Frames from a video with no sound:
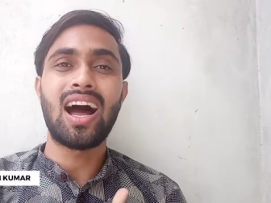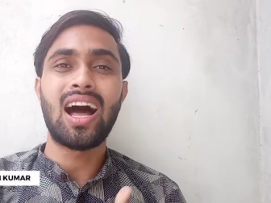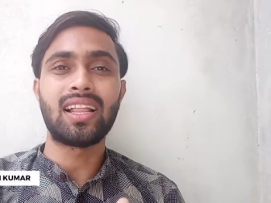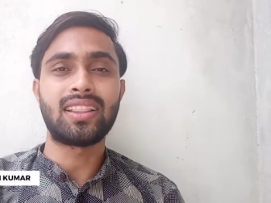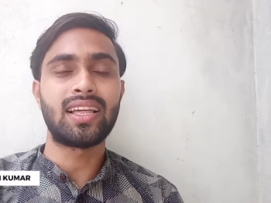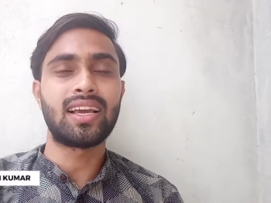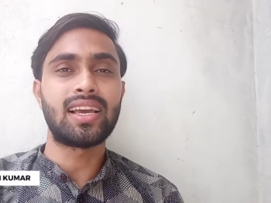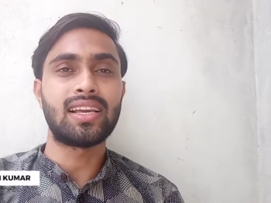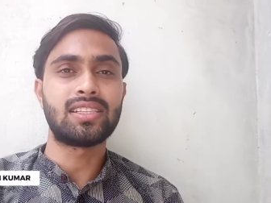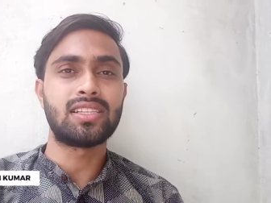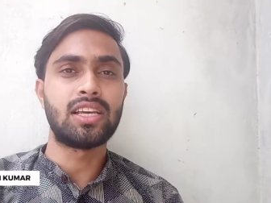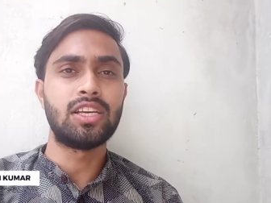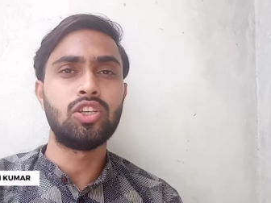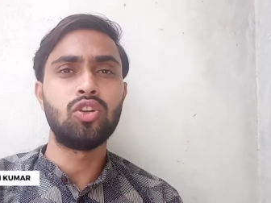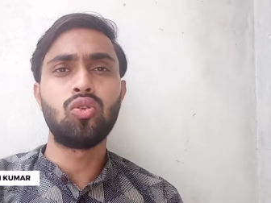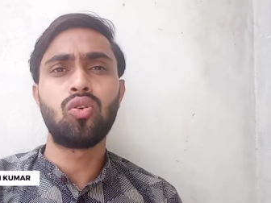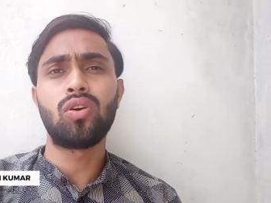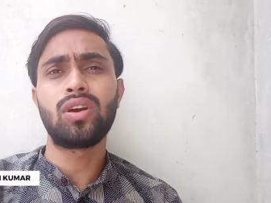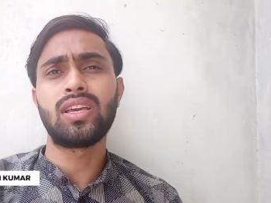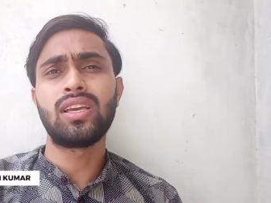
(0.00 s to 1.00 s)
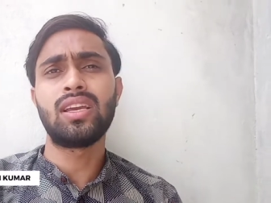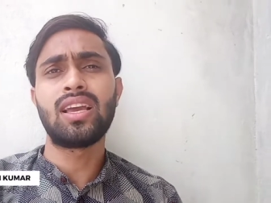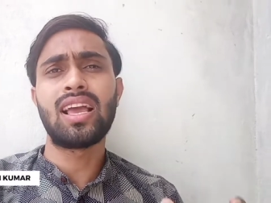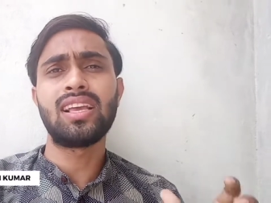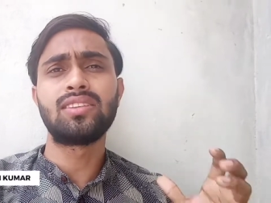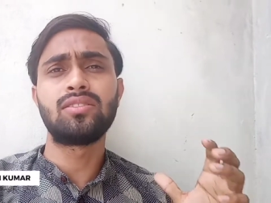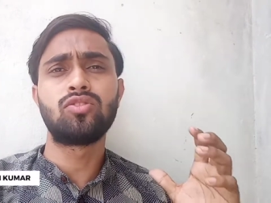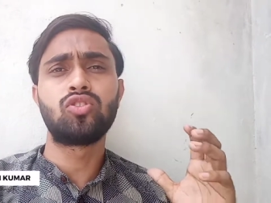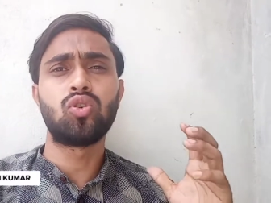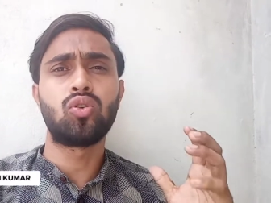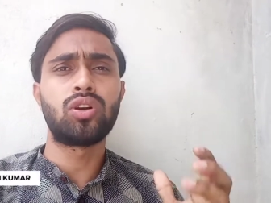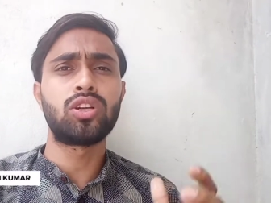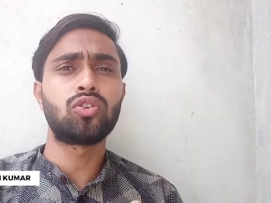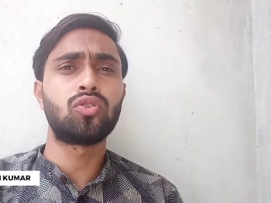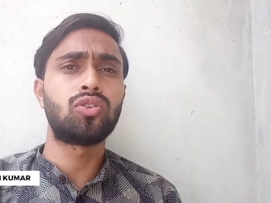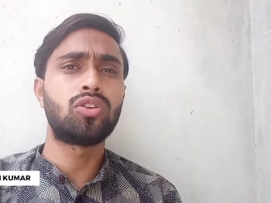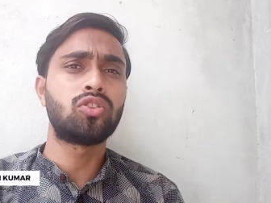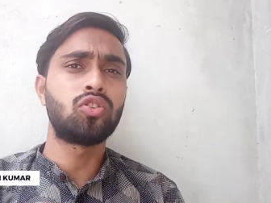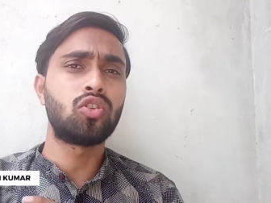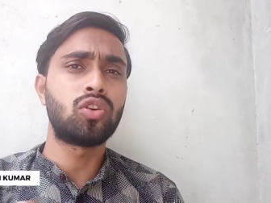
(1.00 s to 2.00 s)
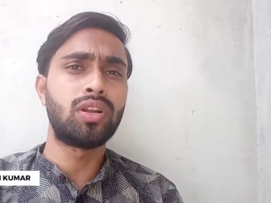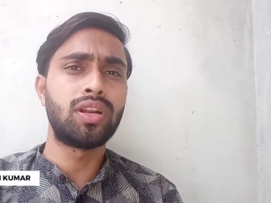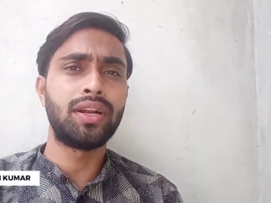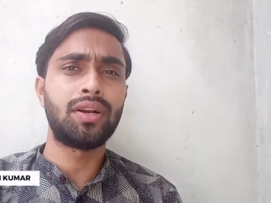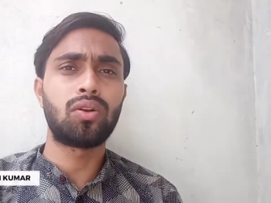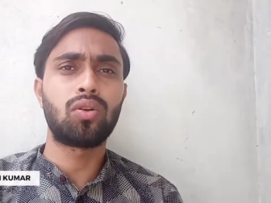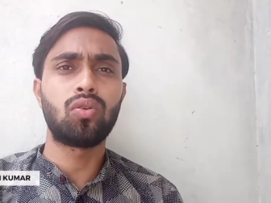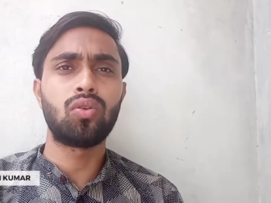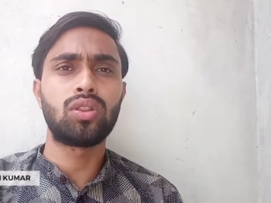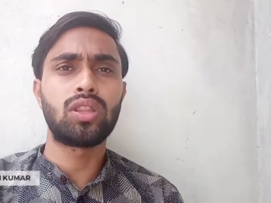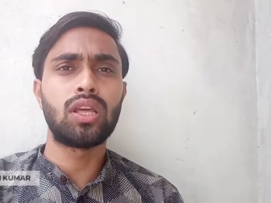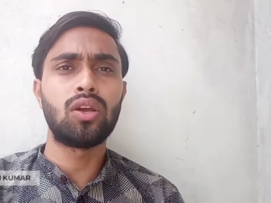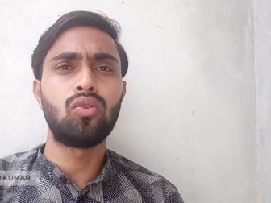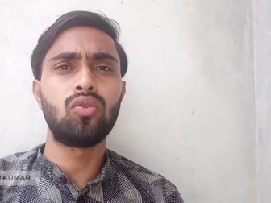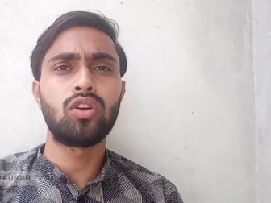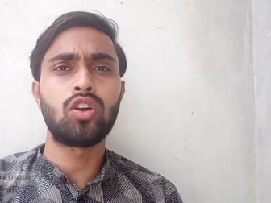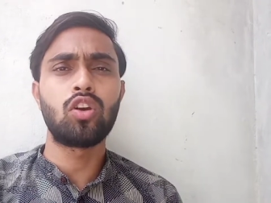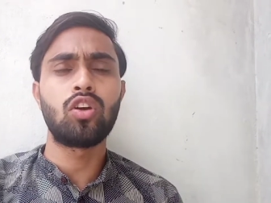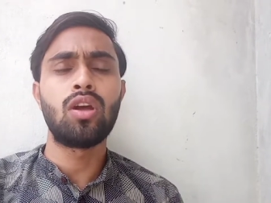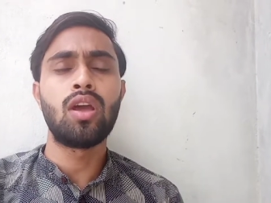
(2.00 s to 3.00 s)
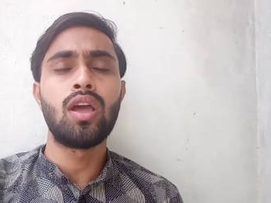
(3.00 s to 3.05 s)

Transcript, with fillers: आता कैसा है यू नो कि गैज छोटे छोटे जो क्रिएटर होते हैं उनके